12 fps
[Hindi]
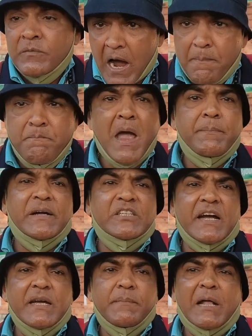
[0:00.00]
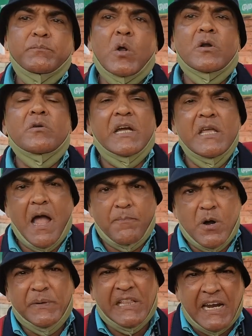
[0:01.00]
अब मैं जाके बात बोल रहा हूँ कहीं
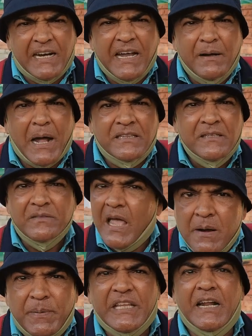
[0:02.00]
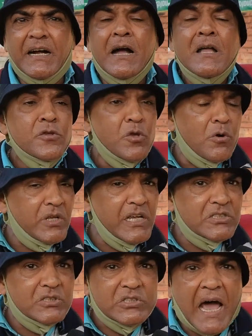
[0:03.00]
आपको पता लगा ये बात नहीं पता लगा क्योंकि
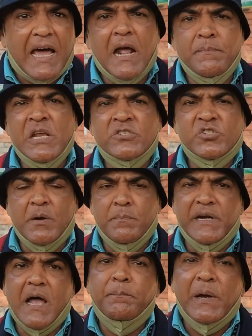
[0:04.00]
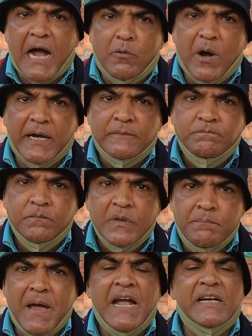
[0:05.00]
सारा मेन स्ट्रीम मीडिया बिका हुआ है
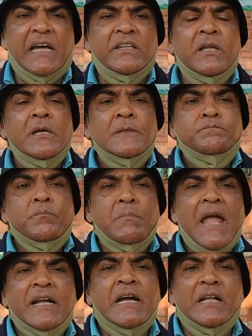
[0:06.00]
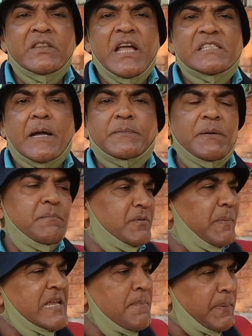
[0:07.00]
मैं गंदे, मैं गंदे शब्द
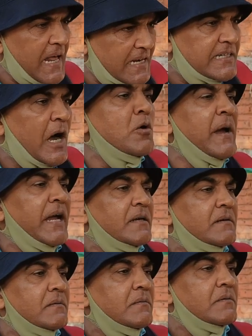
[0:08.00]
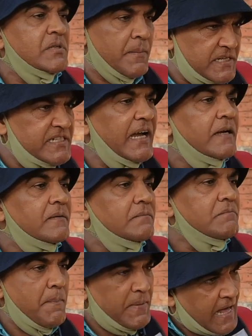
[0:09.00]
भैया पढ़ा लिखा हूँ मैं हम्म। समझ गया
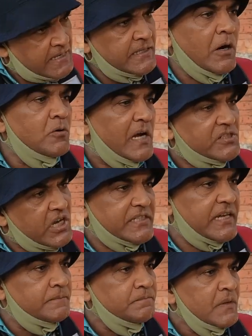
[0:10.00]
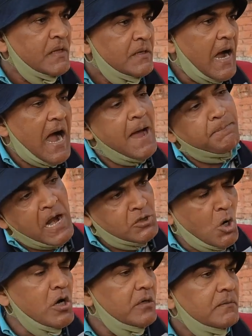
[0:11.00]
हाँ। मैं पढ़ा लिखा हूँ अच्छे तो से तभी आप
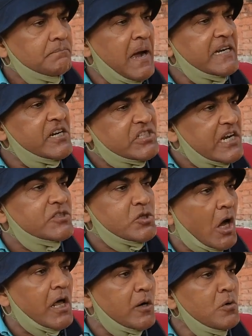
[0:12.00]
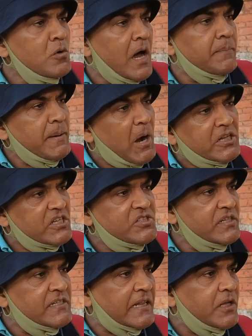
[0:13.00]
बिल्कुल मैं रिसर्च स्कॉलर हूँ और मैं बहुत
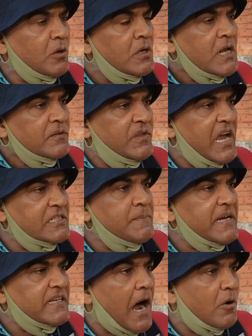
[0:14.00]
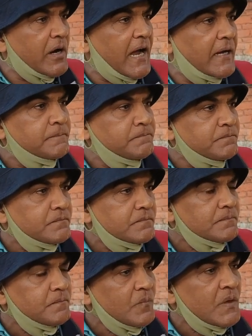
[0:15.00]
अच्छे से जानता हूँ देश में क्या हो रहा है
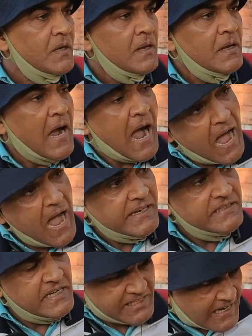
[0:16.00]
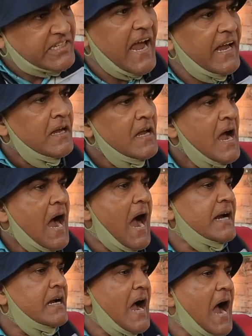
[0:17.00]
एक हाँ सच
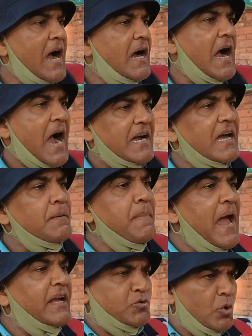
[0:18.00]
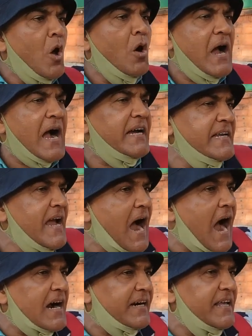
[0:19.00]
है अगर मैं सुनो अगर ये
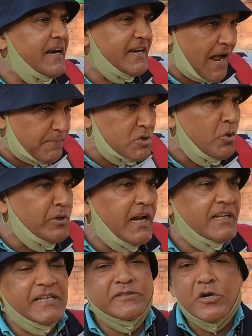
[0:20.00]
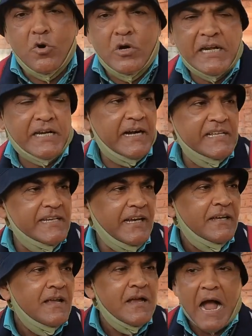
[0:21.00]
आंकड़े अगर आपको झूठे लगते हैं तो गूगल कर लीजिए
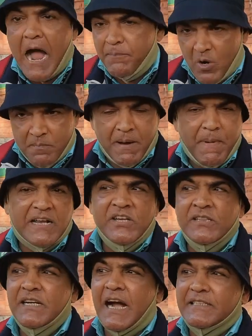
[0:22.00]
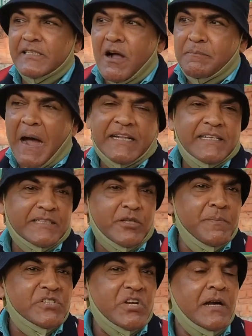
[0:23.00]
हम्म। आपको मैं मैगजीन दिखा देता हूँ अखबार दिखाता
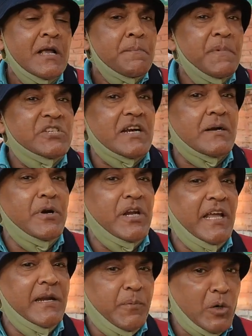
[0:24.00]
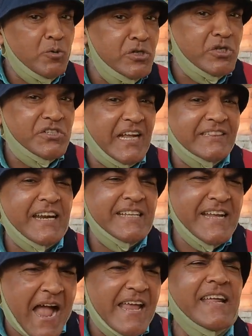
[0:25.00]
हूँ मिश्रा मिश्रा कमेटी की रिपोर्ट उन्नीस
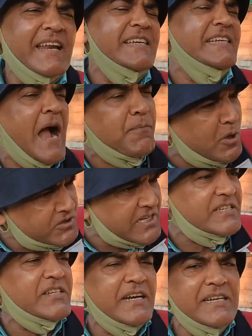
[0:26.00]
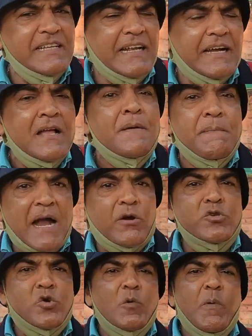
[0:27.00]
की है या नहीं आप खुद सर्च कर लीजिए ना मैं
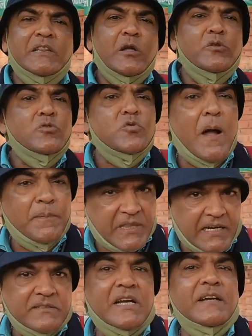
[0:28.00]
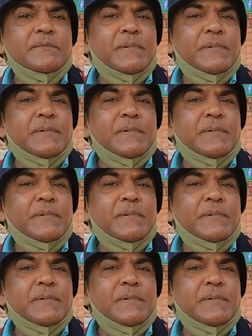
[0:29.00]
कोई झूठ बोलता हूँ तो उसको आप तर्क संगत